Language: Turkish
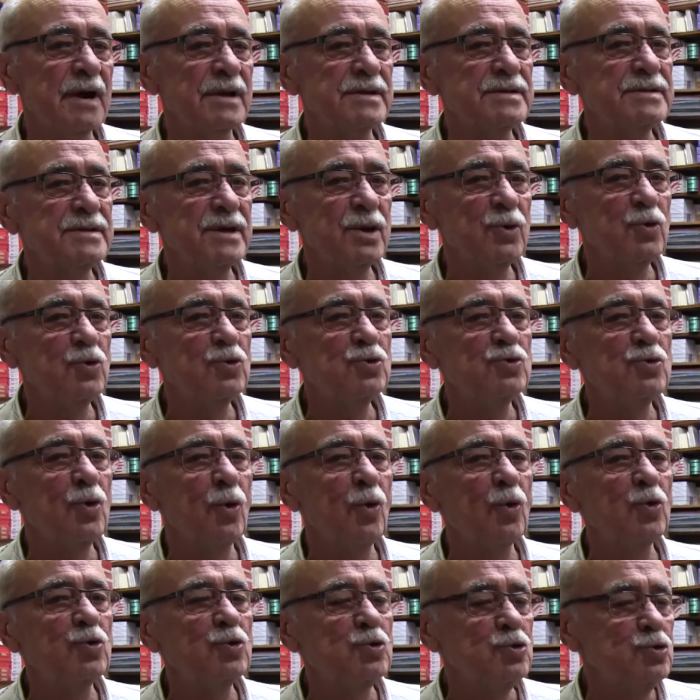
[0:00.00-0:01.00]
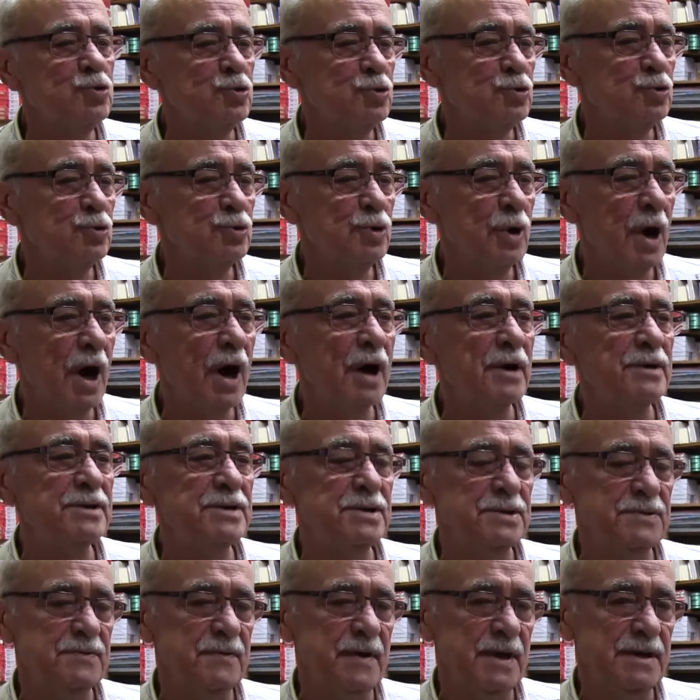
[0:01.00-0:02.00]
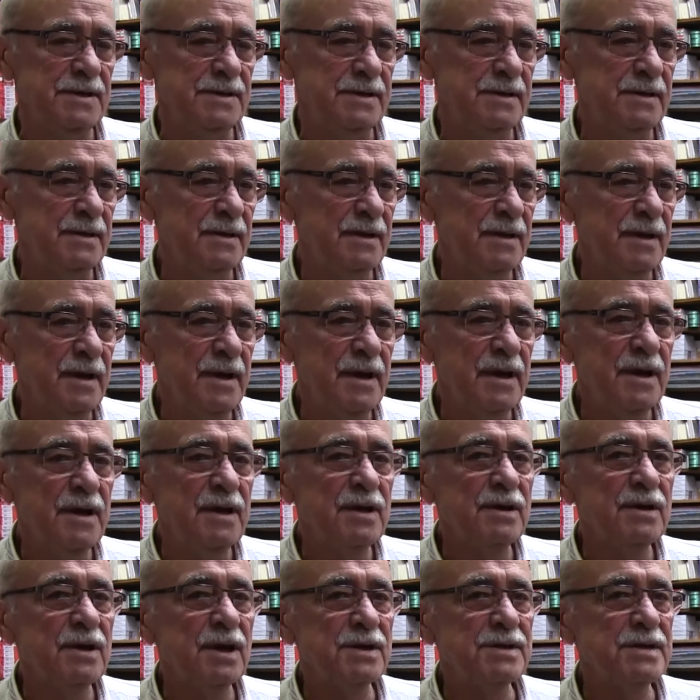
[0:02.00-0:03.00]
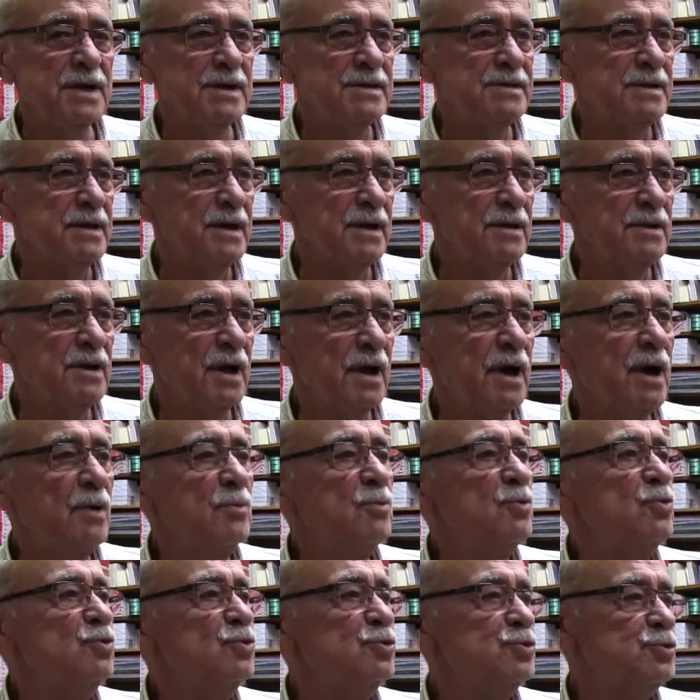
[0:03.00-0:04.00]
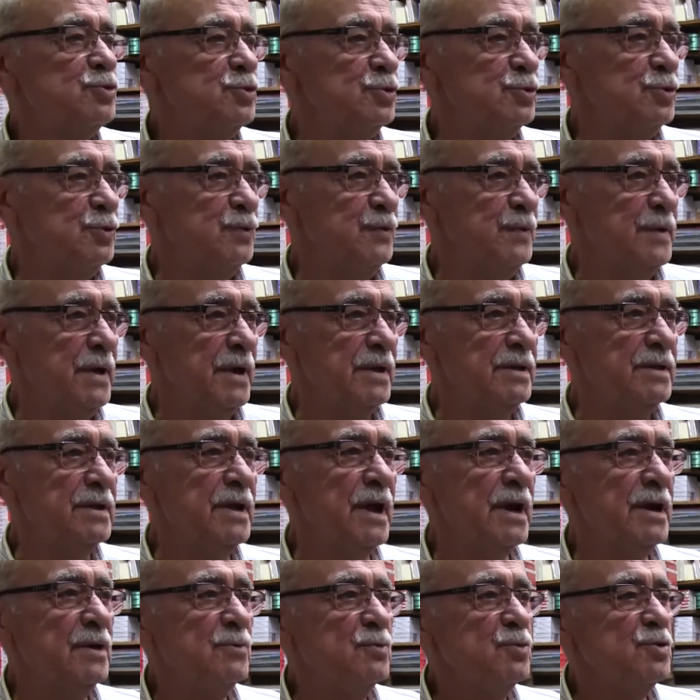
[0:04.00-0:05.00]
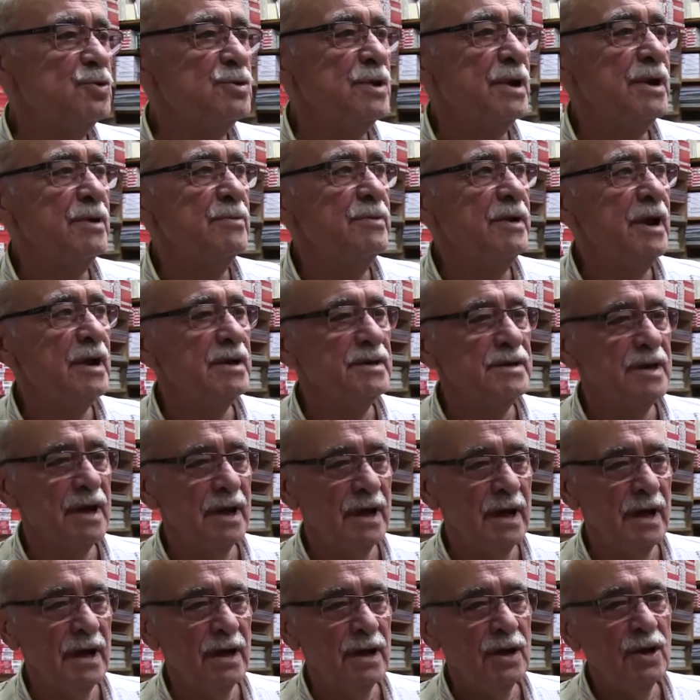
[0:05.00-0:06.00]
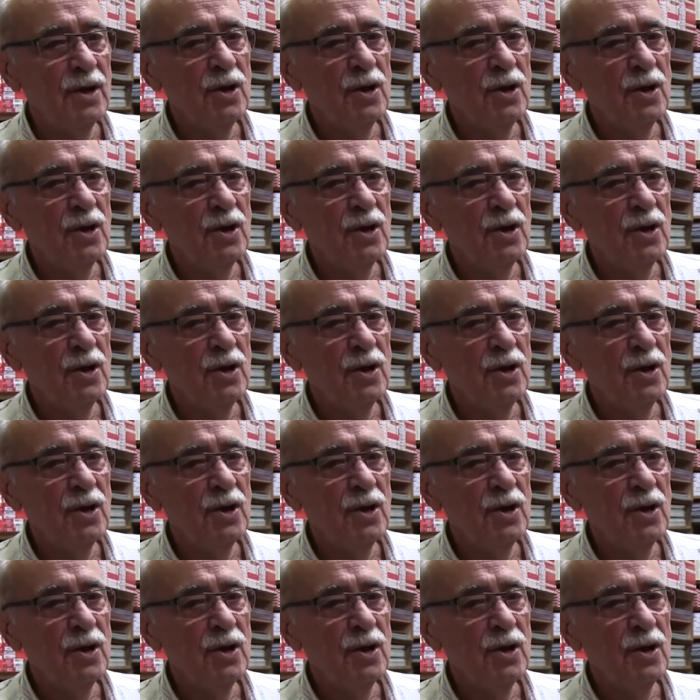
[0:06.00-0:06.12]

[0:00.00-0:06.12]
arasında %30 artış var. Geçen sene daha düşüktü fiyatlar. Bu sene biraz daha